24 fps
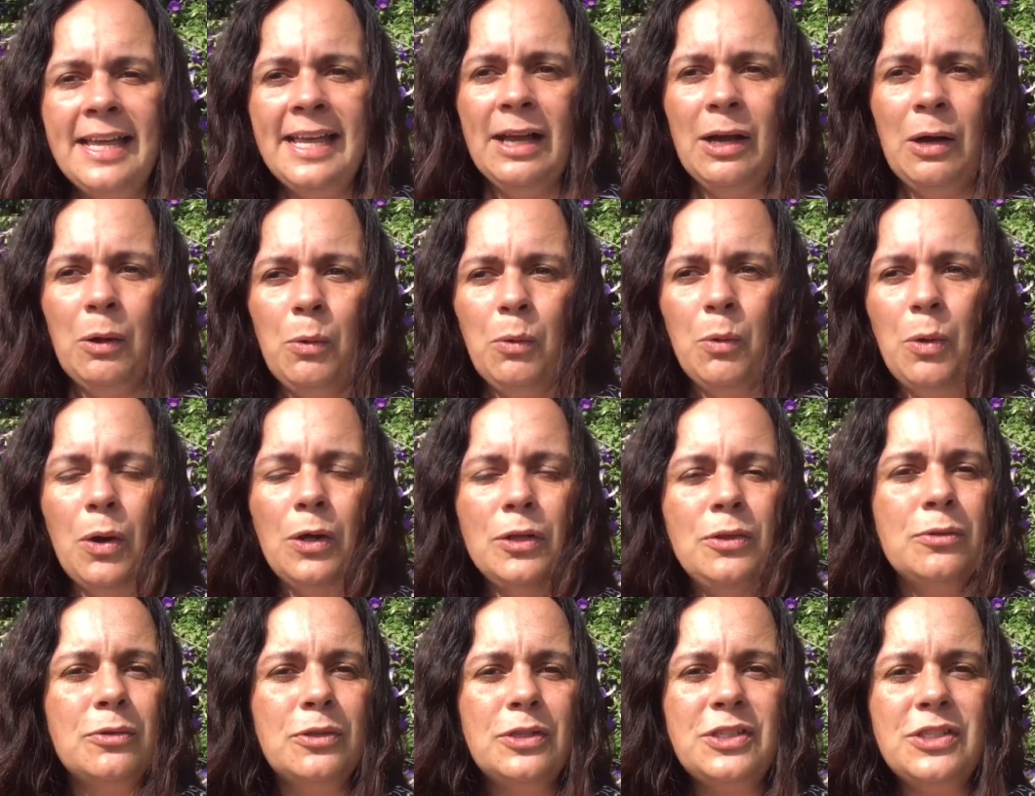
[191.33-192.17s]
o
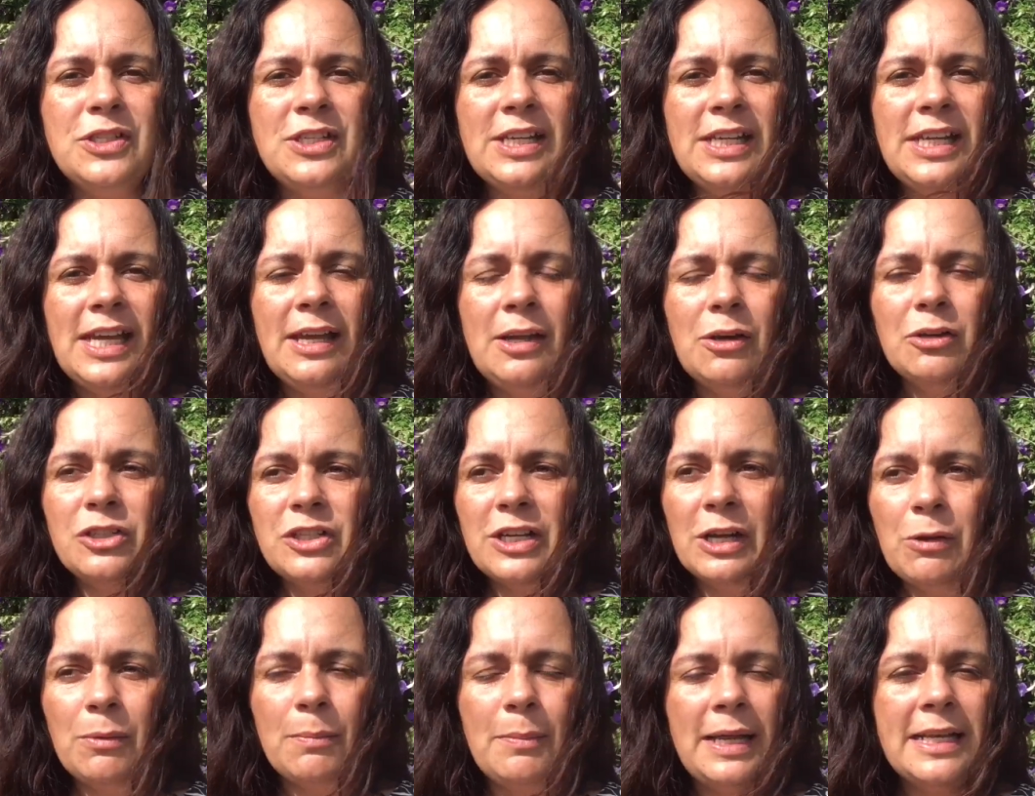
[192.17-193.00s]
outro dia eu
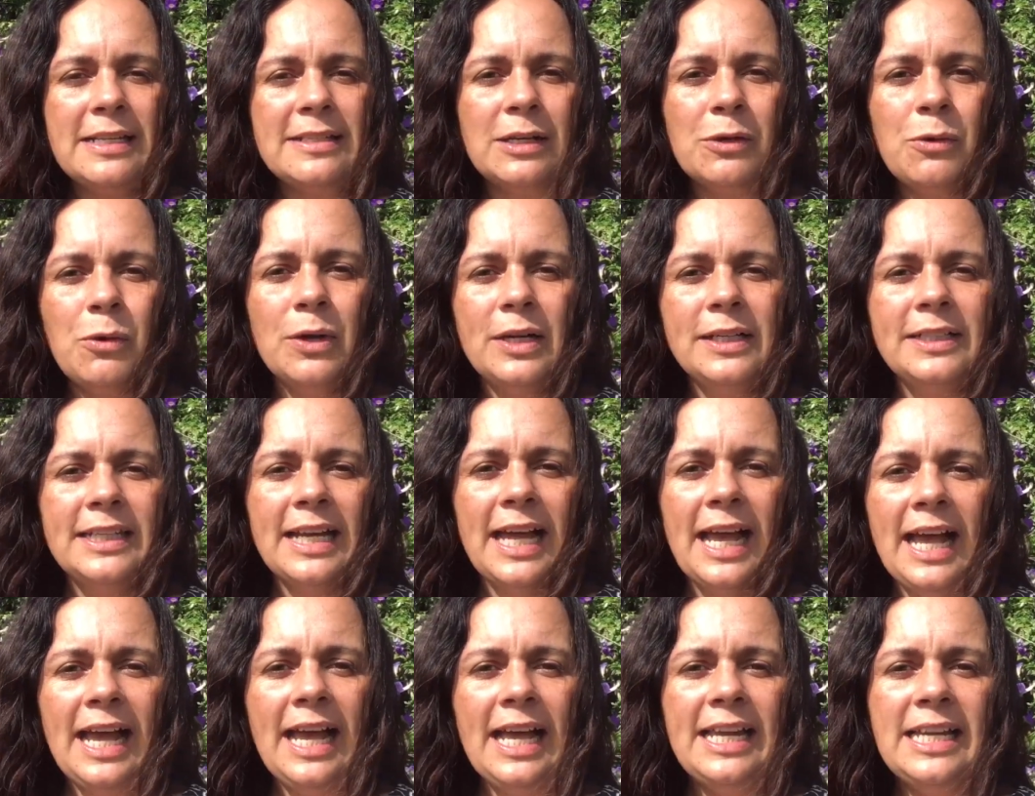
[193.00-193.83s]
já começo a
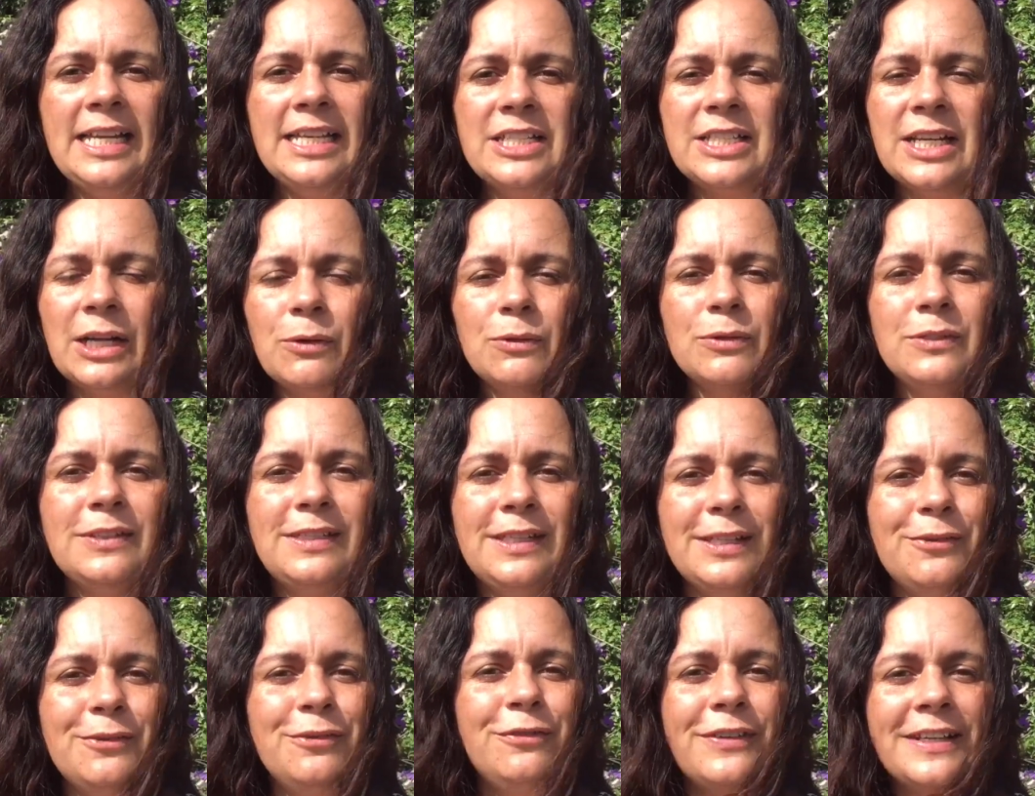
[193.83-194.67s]
cortar e já
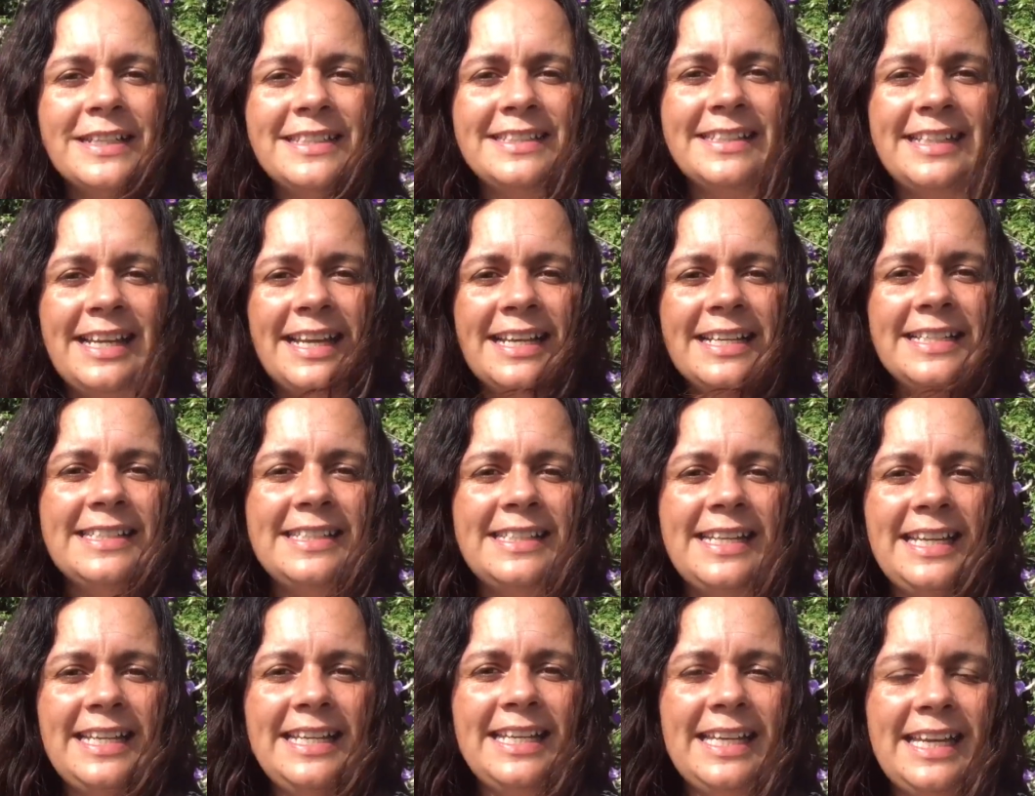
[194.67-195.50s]
consigo fazer
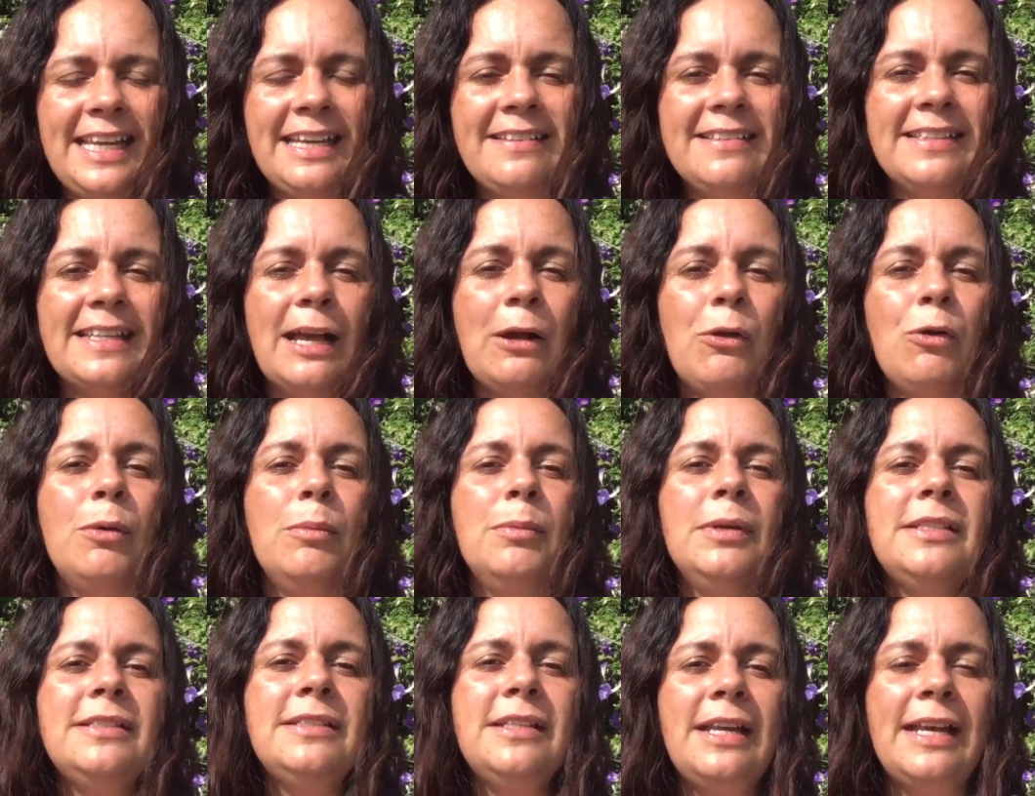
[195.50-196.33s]
sem ninguém ensinar
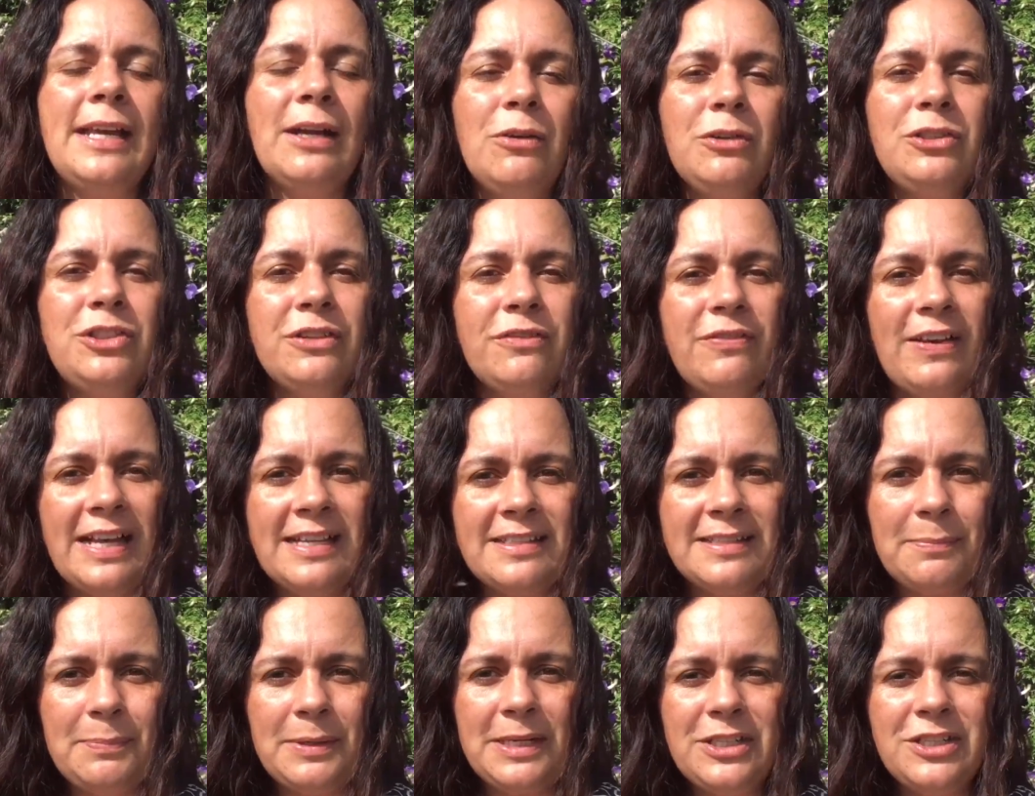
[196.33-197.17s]
como se eu
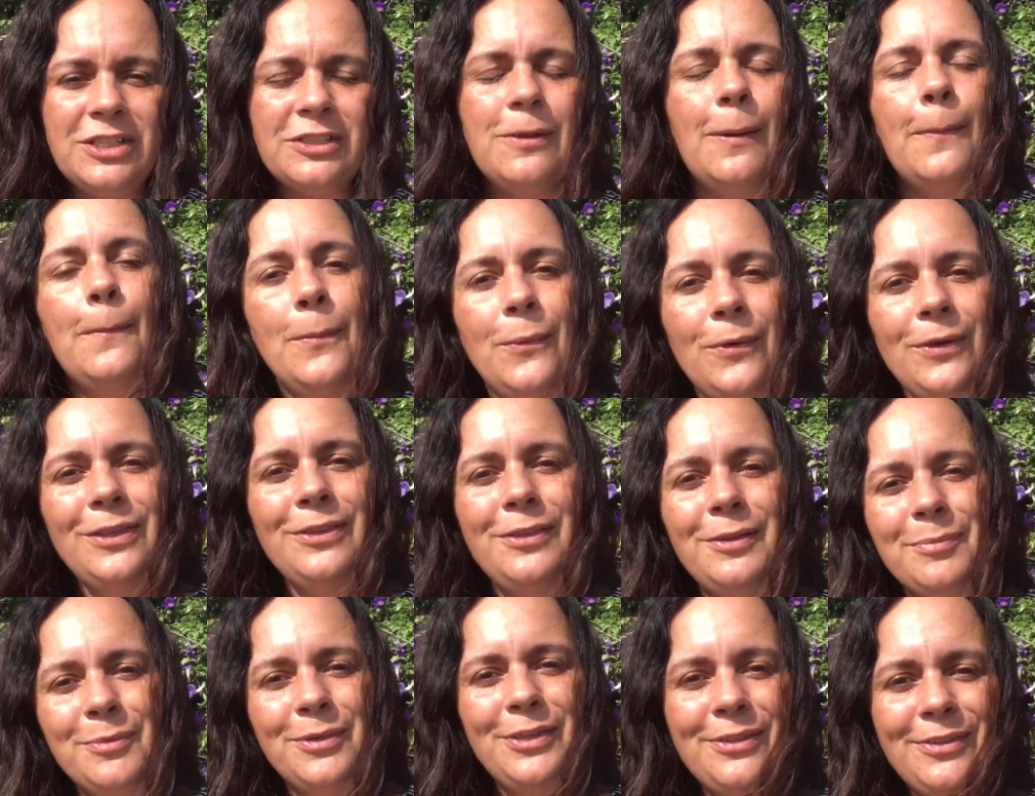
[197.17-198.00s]
tivesse aprendido há muito
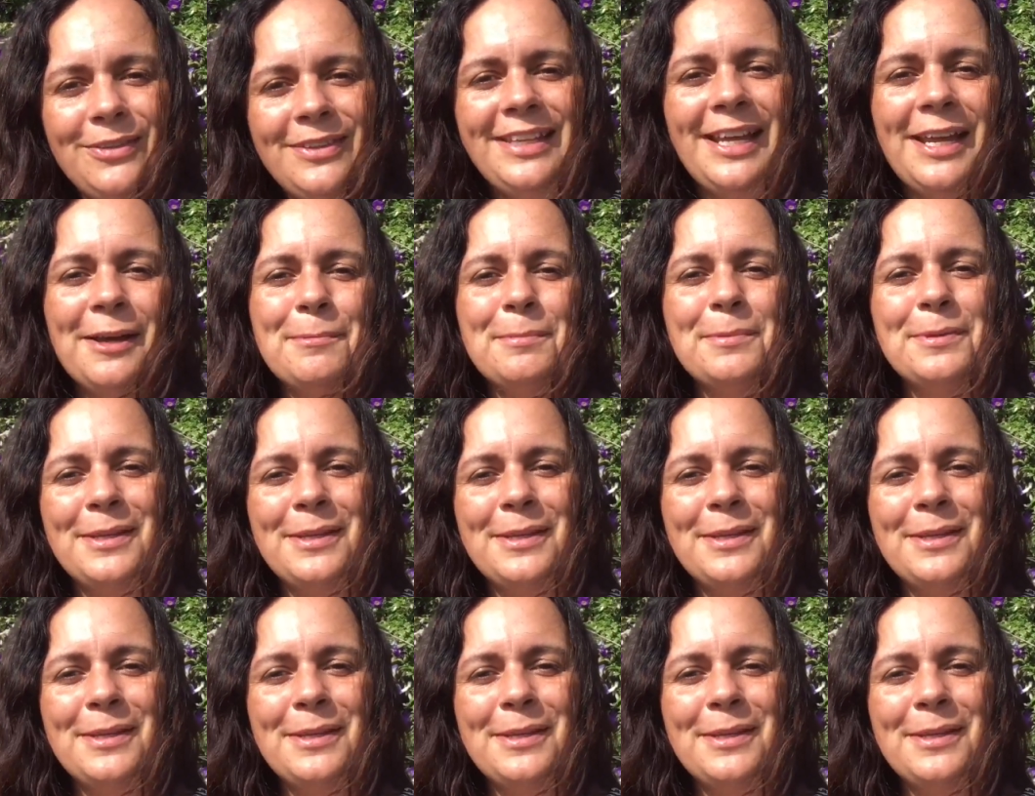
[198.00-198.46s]
e muito tempo,